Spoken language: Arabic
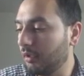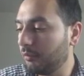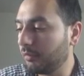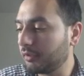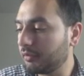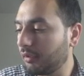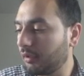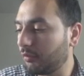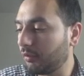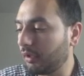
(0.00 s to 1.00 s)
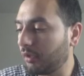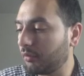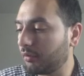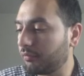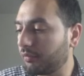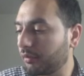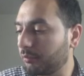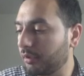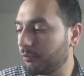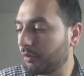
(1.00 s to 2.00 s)
بقدر اروح اخذ الفرق
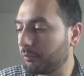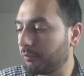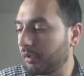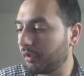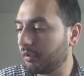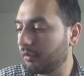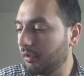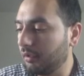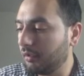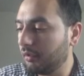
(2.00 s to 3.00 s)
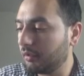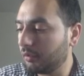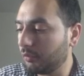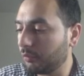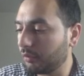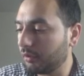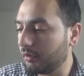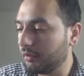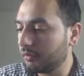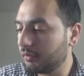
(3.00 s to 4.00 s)
بين مربعين اللي هو
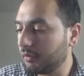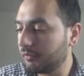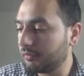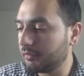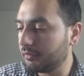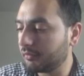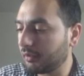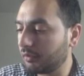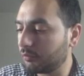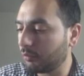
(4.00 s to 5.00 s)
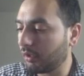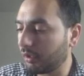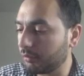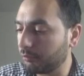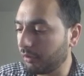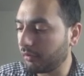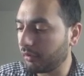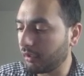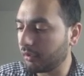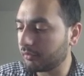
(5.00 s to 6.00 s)
اتنين س زائد واحد مرة ناقص